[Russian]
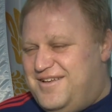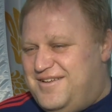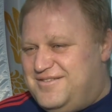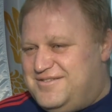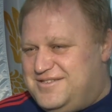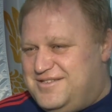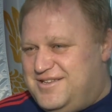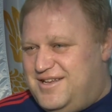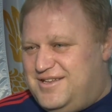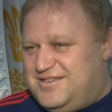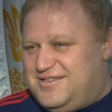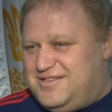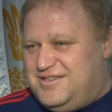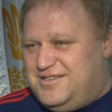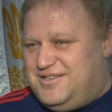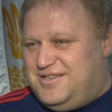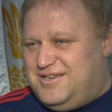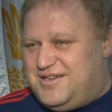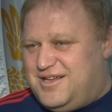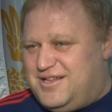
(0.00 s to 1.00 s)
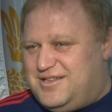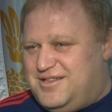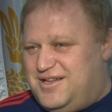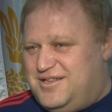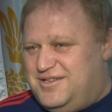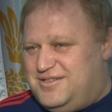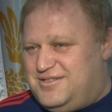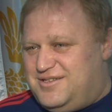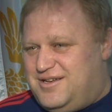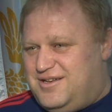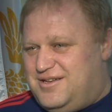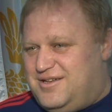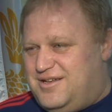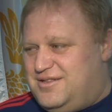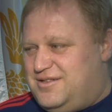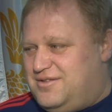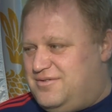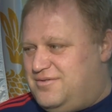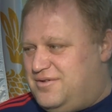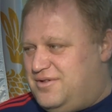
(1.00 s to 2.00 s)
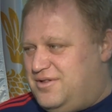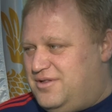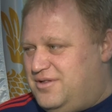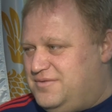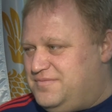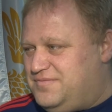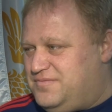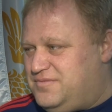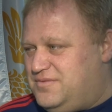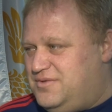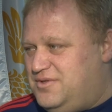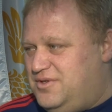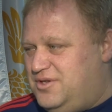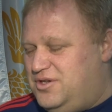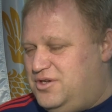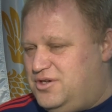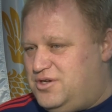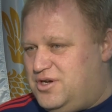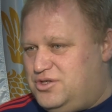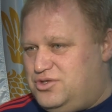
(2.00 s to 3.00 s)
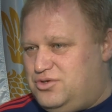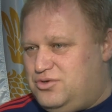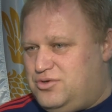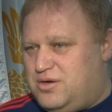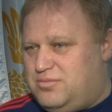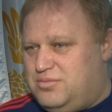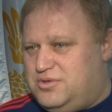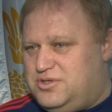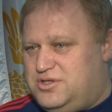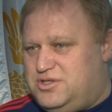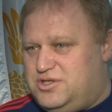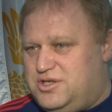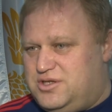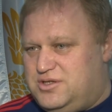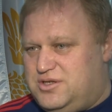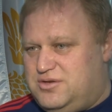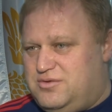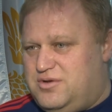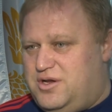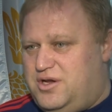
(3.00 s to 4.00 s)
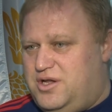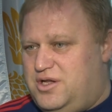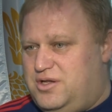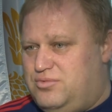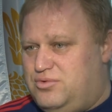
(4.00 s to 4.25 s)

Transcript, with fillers: знаете, никогда не загадывал и не хочу как бы сейчас говорить.